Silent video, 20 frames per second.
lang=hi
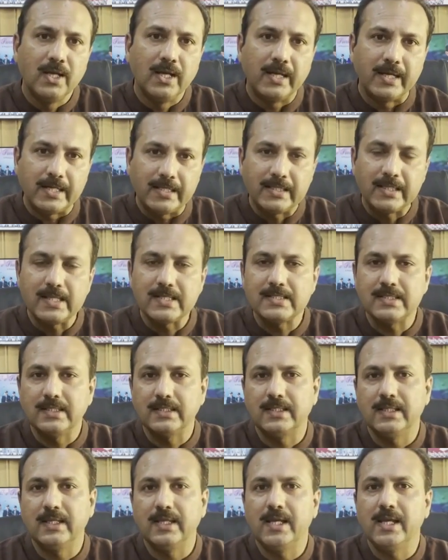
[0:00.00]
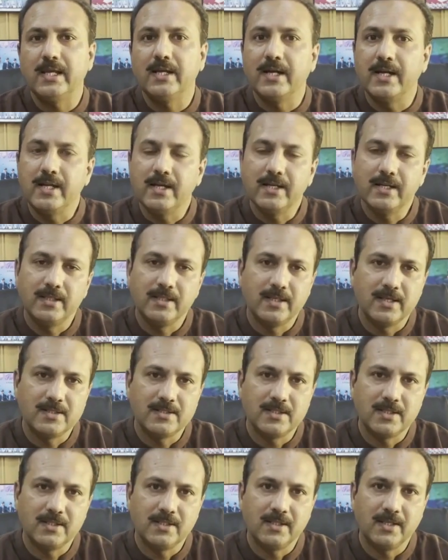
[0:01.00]
ख़रीदना चाहते हैं एक घड़ी ख़रीदना
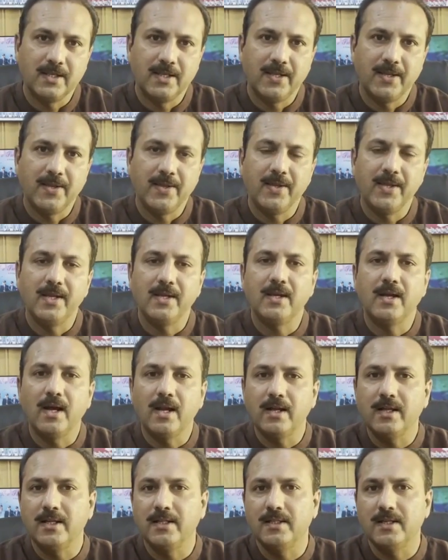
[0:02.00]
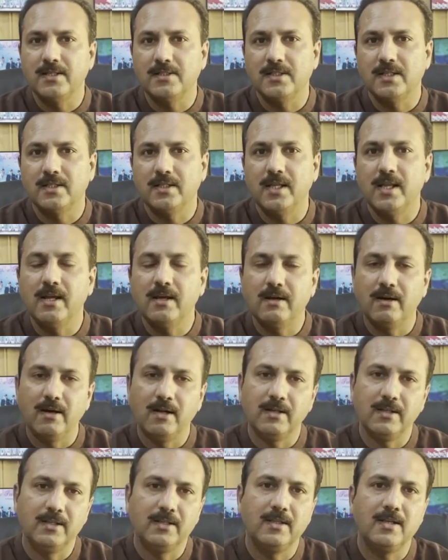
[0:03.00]
चाहते हैं एक घर ख़रीदना चाहते हैं एक कार
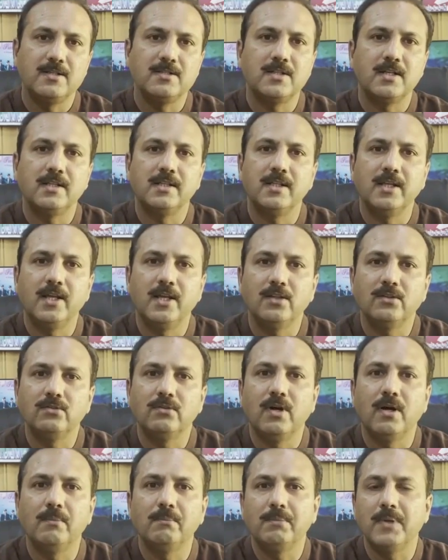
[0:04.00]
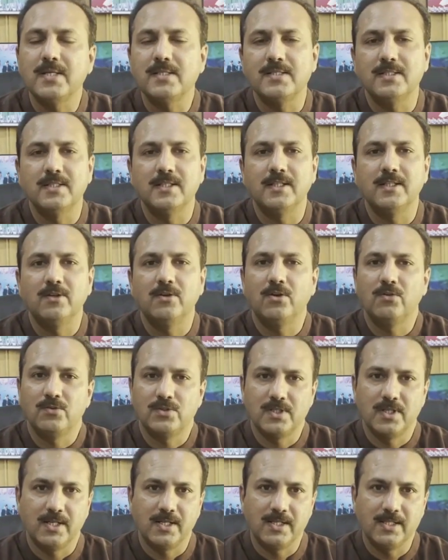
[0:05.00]
ख़रीदना चाहते हैं तो हम पैसे देते हैं और
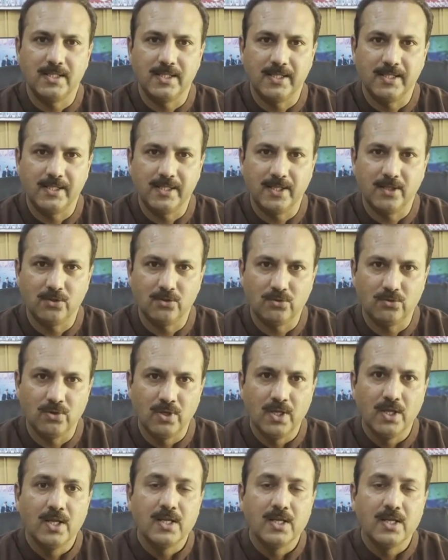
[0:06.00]
उससे ख़रीद लेते हैं तो